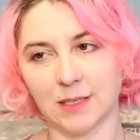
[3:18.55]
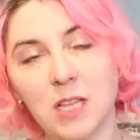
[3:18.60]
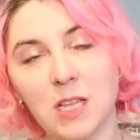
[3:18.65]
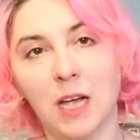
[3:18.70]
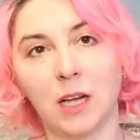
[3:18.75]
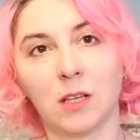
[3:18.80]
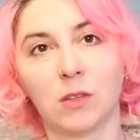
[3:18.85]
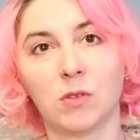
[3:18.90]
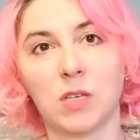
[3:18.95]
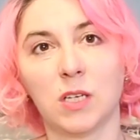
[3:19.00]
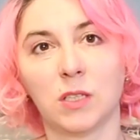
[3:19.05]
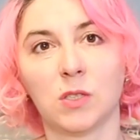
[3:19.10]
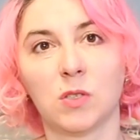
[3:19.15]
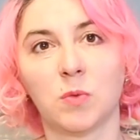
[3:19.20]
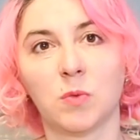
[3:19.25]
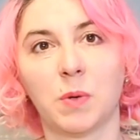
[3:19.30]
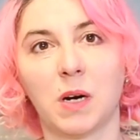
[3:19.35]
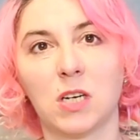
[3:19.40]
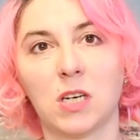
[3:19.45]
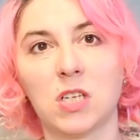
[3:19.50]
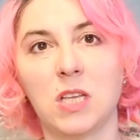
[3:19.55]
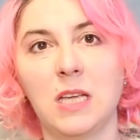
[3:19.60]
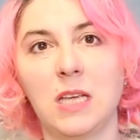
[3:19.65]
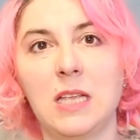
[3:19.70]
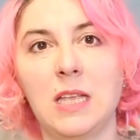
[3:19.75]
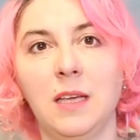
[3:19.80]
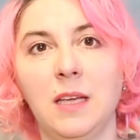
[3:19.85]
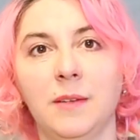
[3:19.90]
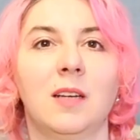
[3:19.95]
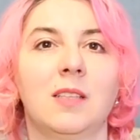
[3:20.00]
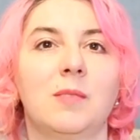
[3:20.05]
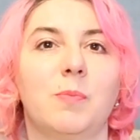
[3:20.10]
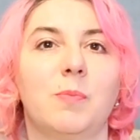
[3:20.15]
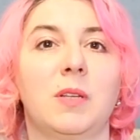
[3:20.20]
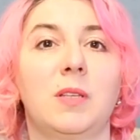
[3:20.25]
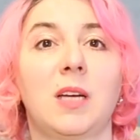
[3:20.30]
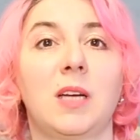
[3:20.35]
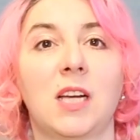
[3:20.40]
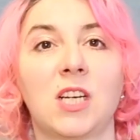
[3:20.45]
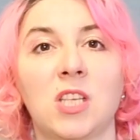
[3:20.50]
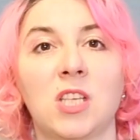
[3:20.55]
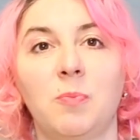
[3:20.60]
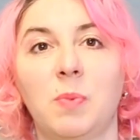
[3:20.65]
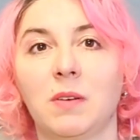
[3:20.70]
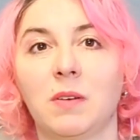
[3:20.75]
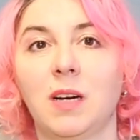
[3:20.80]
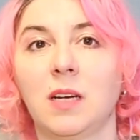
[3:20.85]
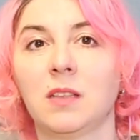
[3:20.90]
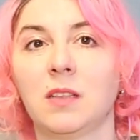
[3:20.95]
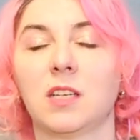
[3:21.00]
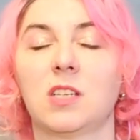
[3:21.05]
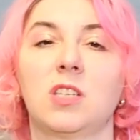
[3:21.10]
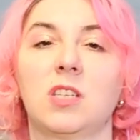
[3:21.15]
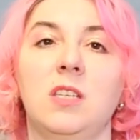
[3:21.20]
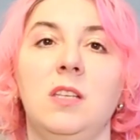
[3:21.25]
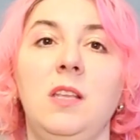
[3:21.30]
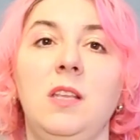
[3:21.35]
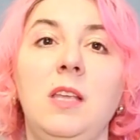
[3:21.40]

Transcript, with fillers: Начинает делать упражнения с подкашки-первоклашки.